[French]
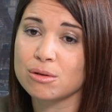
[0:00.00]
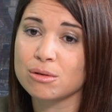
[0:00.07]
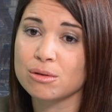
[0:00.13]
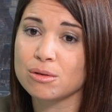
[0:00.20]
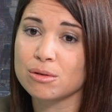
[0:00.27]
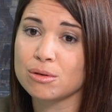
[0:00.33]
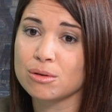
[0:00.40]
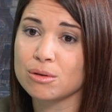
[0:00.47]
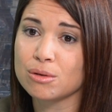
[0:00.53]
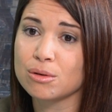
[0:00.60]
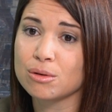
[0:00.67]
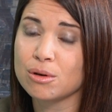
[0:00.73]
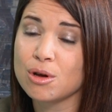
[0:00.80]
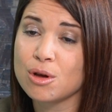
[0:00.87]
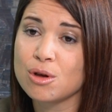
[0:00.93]

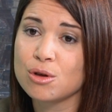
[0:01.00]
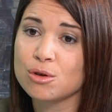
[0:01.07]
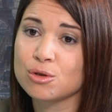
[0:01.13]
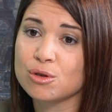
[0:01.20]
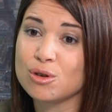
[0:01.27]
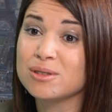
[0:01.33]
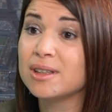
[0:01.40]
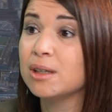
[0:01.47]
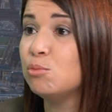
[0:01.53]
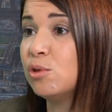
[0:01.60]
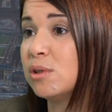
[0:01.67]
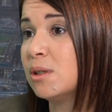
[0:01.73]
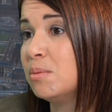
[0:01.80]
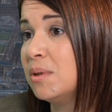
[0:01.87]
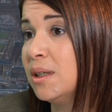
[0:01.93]
euh, sans
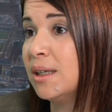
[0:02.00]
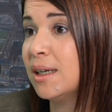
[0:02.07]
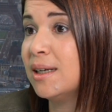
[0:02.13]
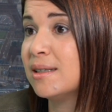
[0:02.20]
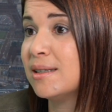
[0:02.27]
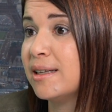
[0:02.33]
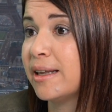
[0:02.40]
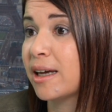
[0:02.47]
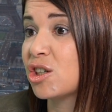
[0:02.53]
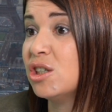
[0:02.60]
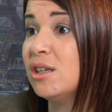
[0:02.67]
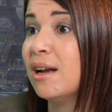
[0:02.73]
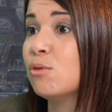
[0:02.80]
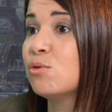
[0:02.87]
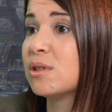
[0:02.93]
démultiplier les énergies
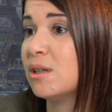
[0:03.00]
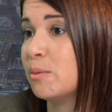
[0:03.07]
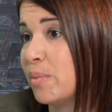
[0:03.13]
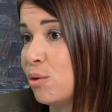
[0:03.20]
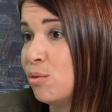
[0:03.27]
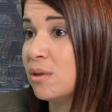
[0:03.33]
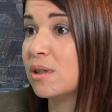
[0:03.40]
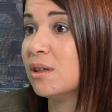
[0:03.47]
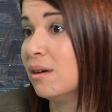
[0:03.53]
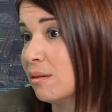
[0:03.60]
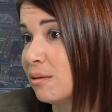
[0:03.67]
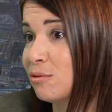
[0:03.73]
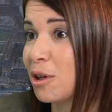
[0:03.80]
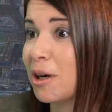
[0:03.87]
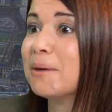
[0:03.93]
là où ce n'est pas utile.
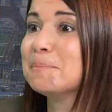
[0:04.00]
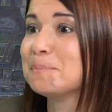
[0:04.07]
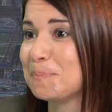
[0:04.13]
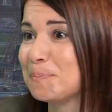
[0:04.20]
Voilà.